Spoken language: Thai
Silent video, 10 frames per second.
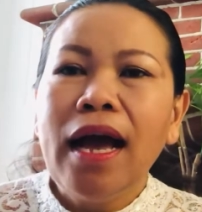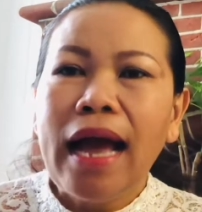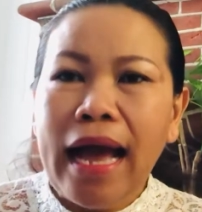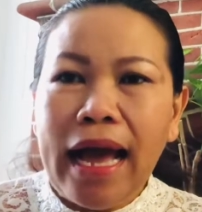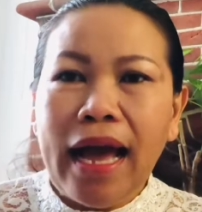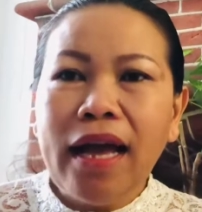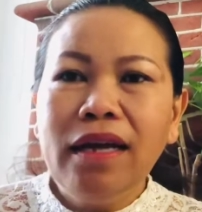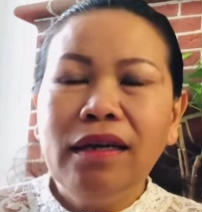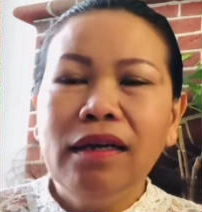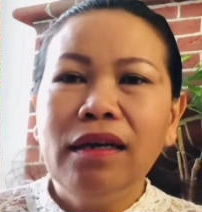หา
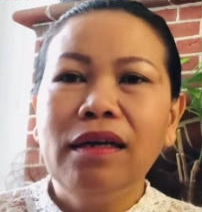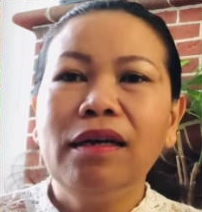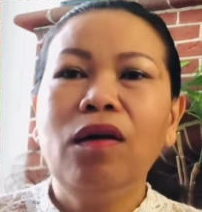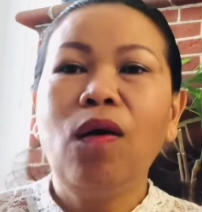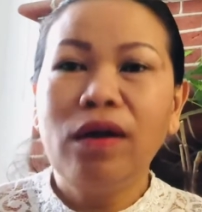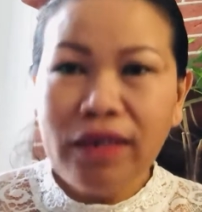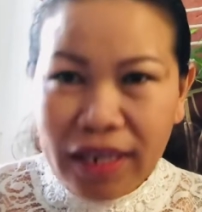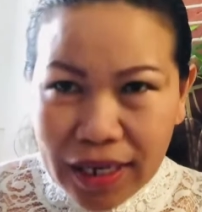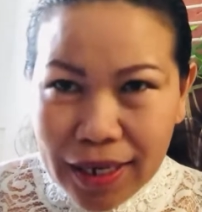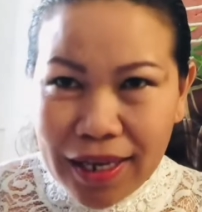ของ
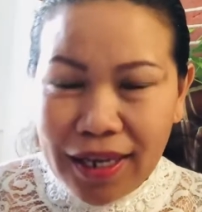ดี